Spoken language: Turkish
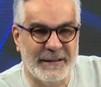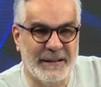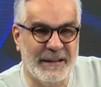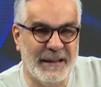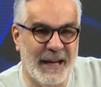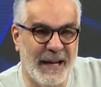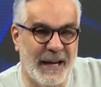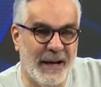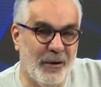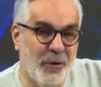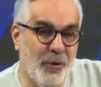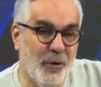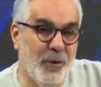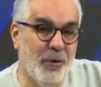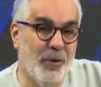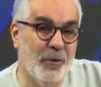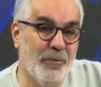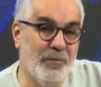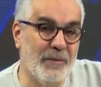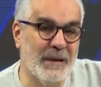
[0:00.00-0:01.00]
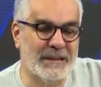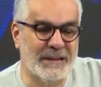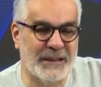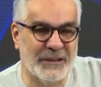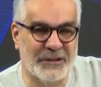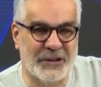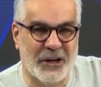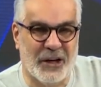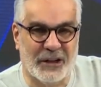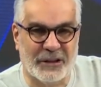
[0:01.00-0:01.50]
diye o
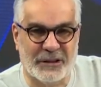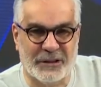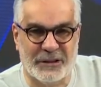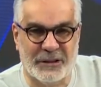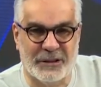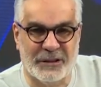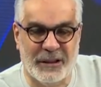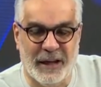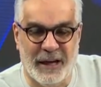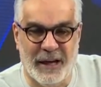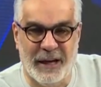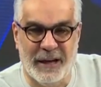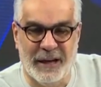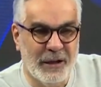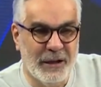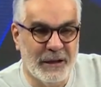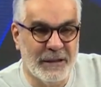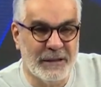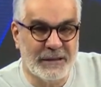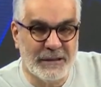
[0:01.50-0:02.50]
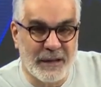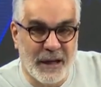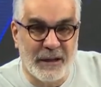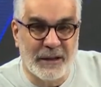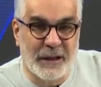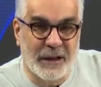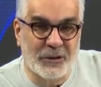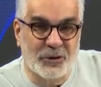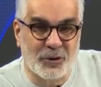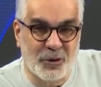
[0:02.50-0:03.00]
mesajı attığında
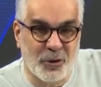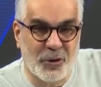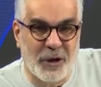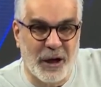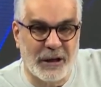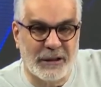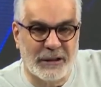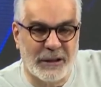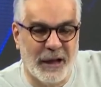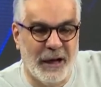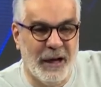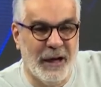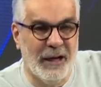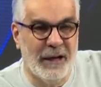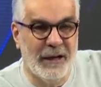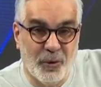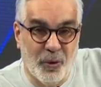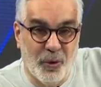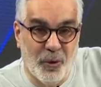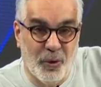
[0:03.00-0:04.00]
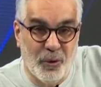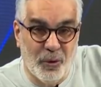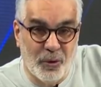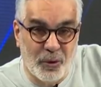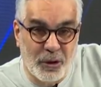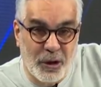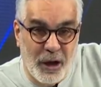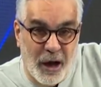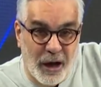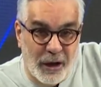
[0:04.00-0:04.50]
insanlar sokakta o
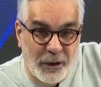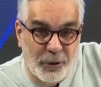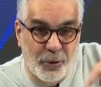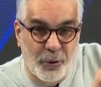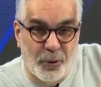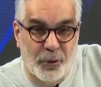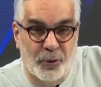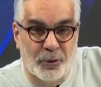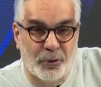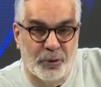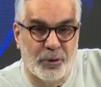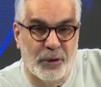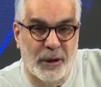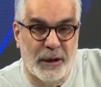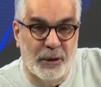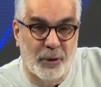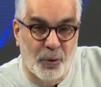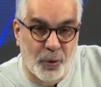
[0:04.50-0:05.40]
kar görüntüleri,